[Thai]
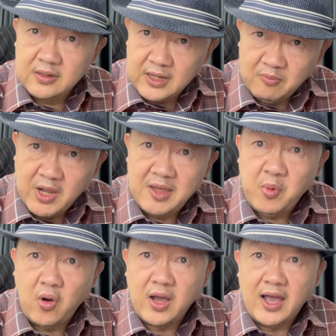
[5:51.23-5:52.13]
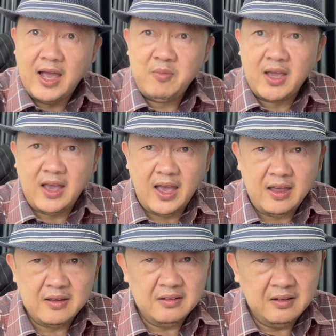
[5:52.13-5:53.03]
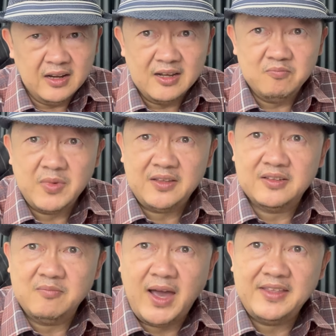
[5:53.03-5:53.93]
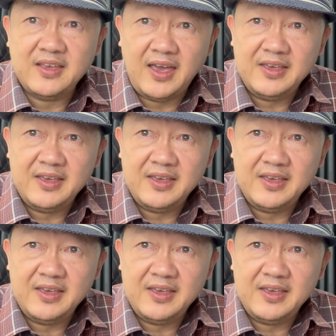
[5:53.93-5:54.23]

ทำให้พ่อค้าแม่ค้าเริ่มไม่สบายใจ